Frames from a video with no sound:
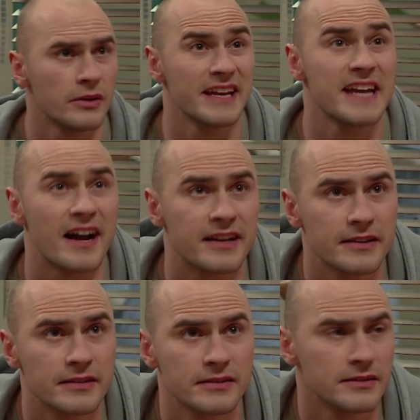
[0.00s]
Ale jak?
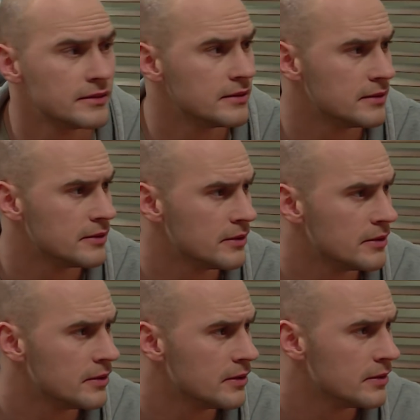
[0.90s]

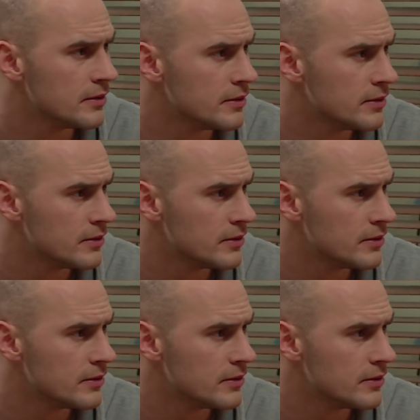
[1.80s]
Zrobimy otwór